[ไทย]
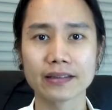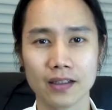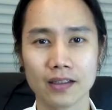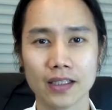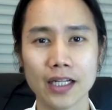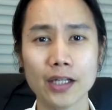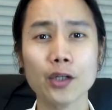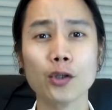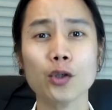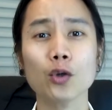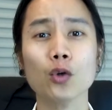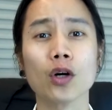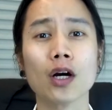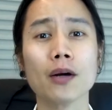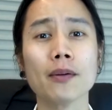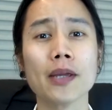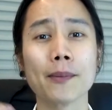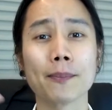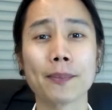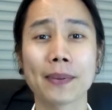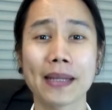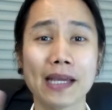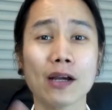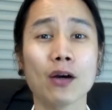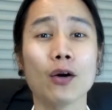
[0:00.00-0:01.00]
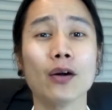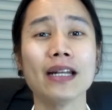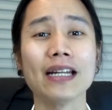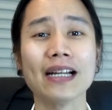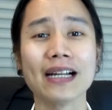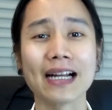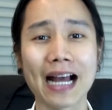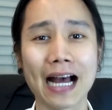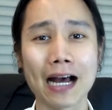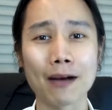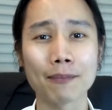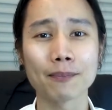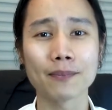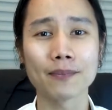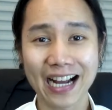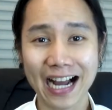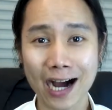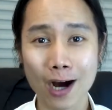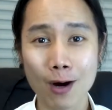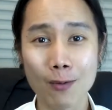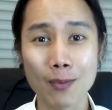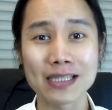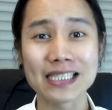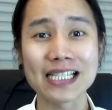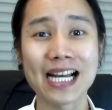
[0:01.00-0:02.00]
แล้วอยู่ๆก็มีพี่คนหนึ่งครับ
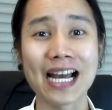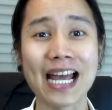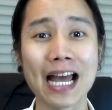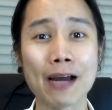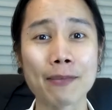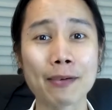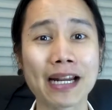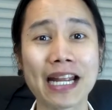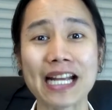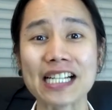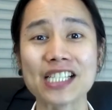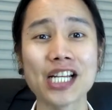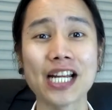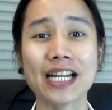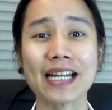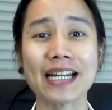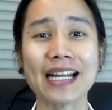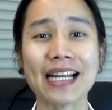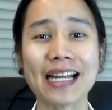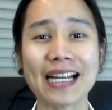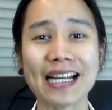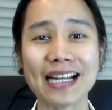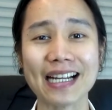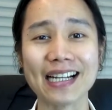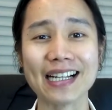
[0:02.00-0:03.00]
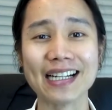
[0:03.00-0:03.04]
เข้ามาใช้แอปพลิเคชันนี้